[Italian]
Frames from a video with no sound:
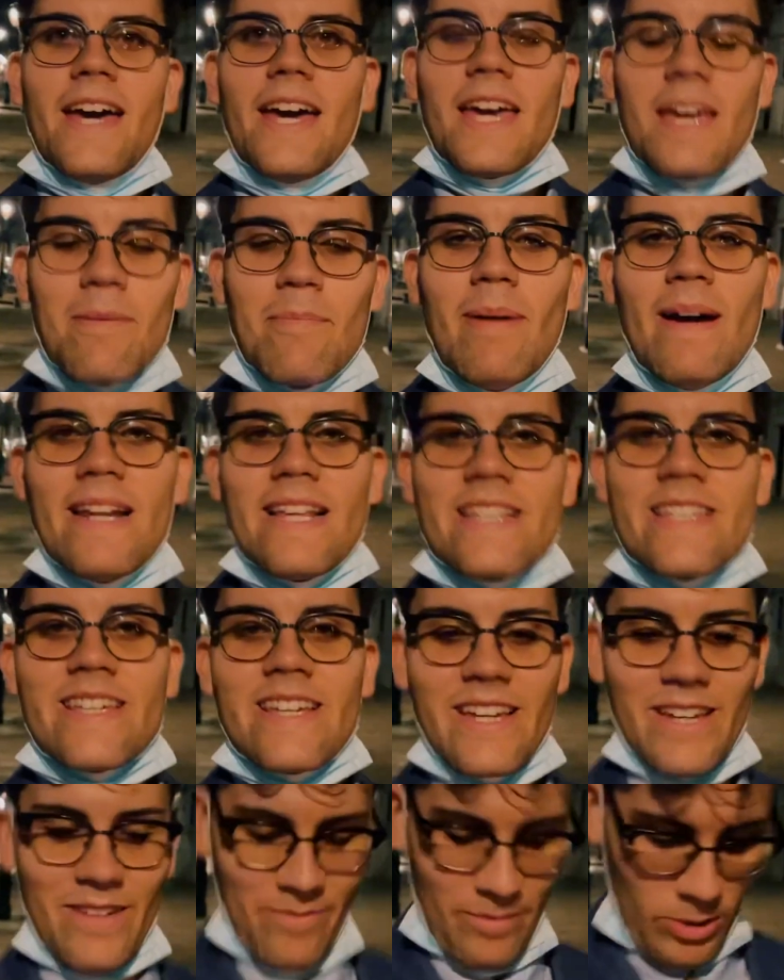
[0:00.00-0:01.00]
Ebbene
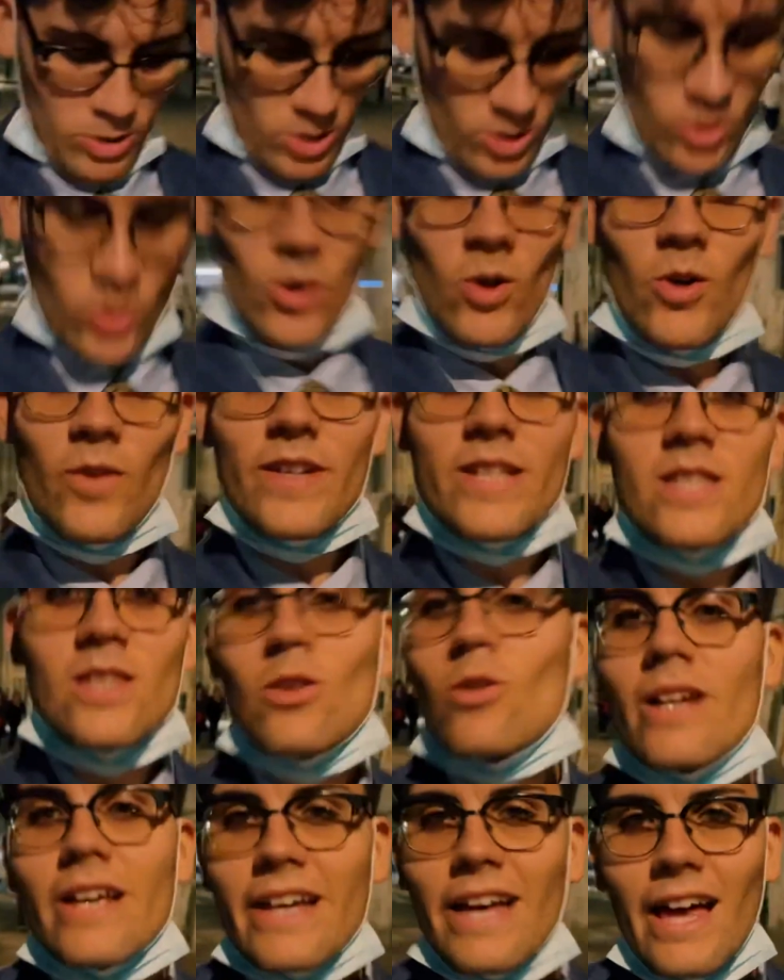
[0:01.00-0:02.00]
sì, mi sono
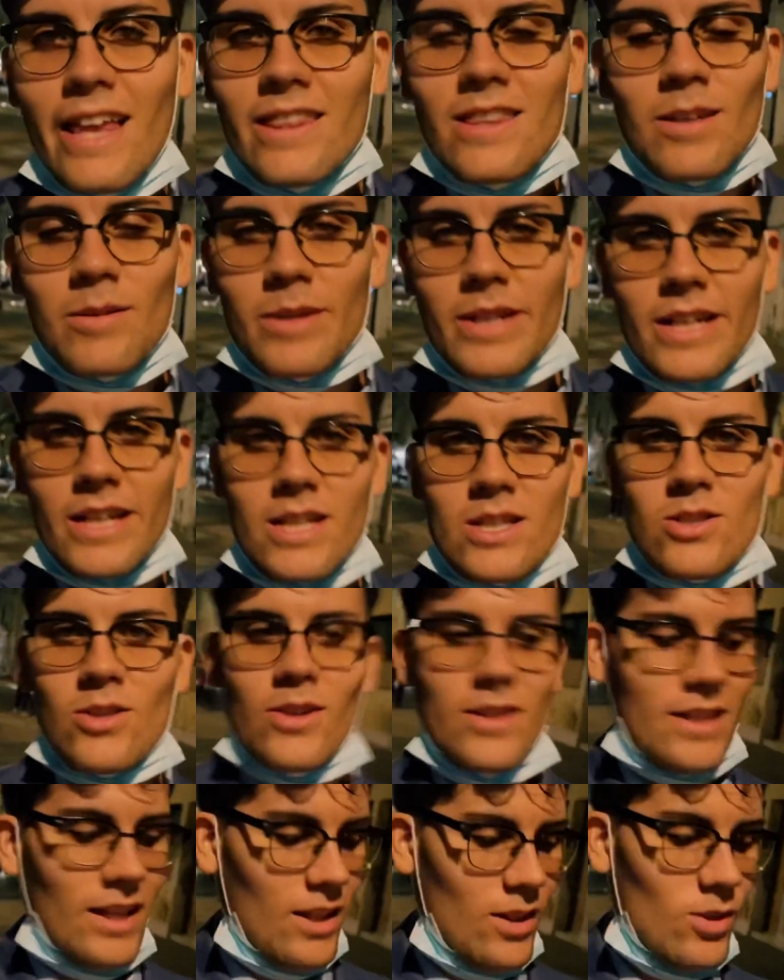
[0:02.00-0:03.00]
vestito elegante perché
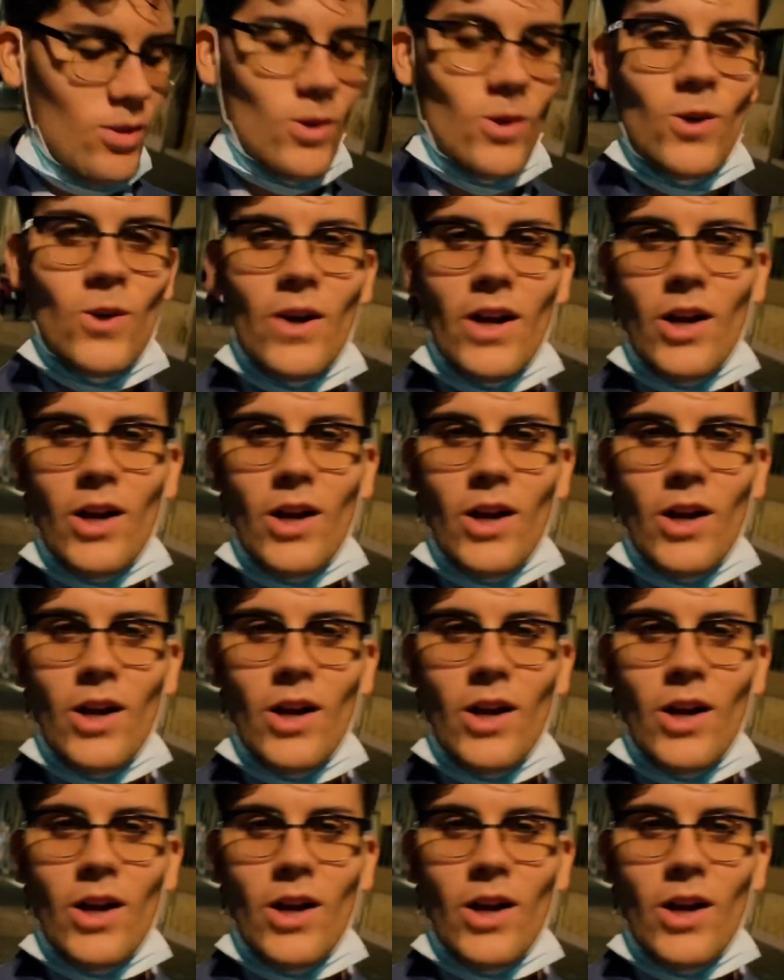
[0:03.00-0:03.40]
sto andando